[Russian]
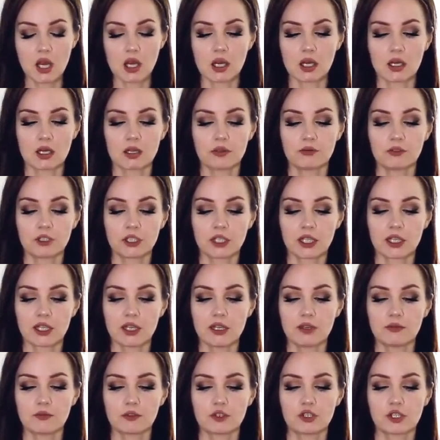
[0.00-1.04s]
э, вот
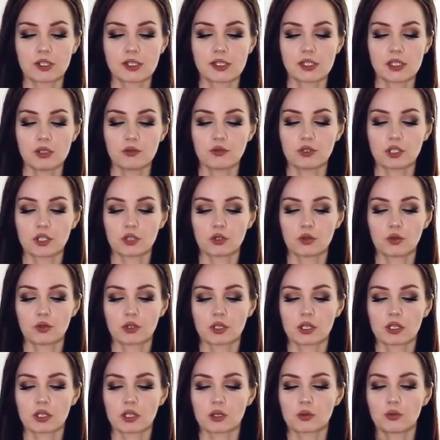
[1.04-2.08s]
такие вот часы, у них
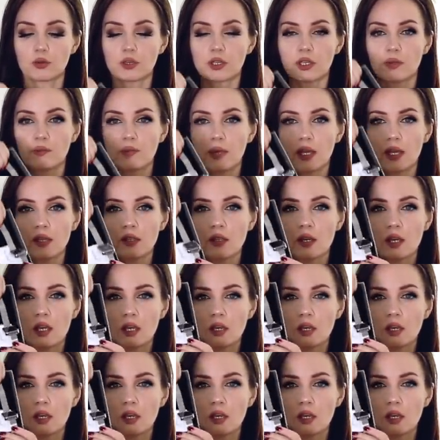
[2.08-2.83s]
тонкий такой ремень,